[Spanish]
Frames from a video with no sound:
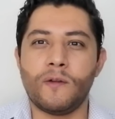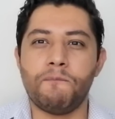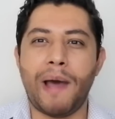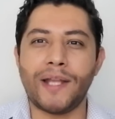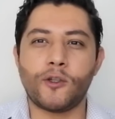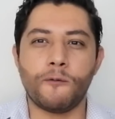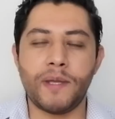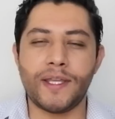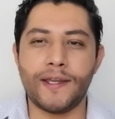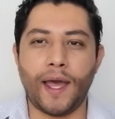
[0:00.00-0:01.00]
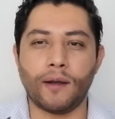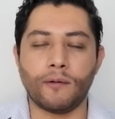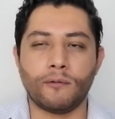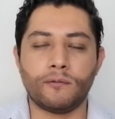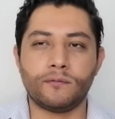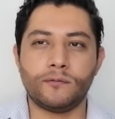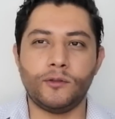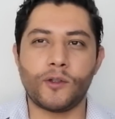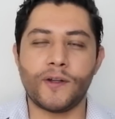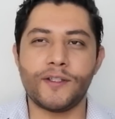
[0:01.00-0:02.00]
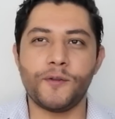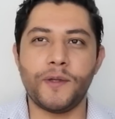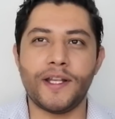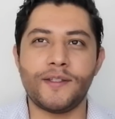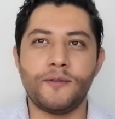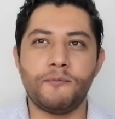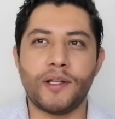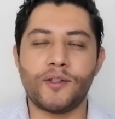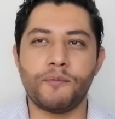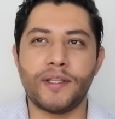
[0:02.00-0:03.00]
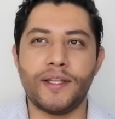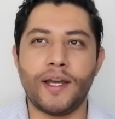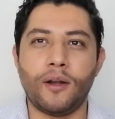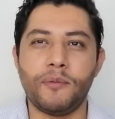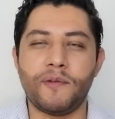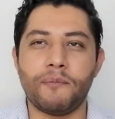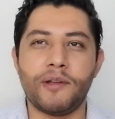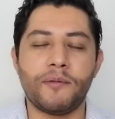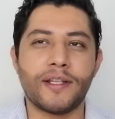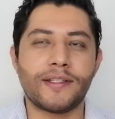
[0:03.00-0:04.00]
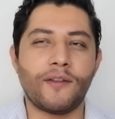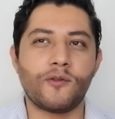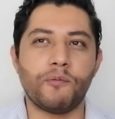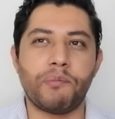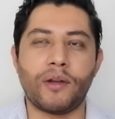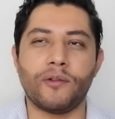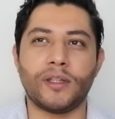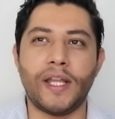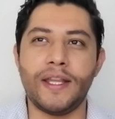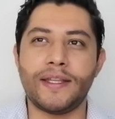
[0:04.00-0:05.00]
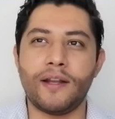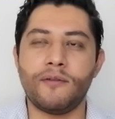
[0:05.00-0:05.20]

macho mexicano. Yo creo que si hubiera sido un macho mexicano mi familia hubiera estado súper contenta,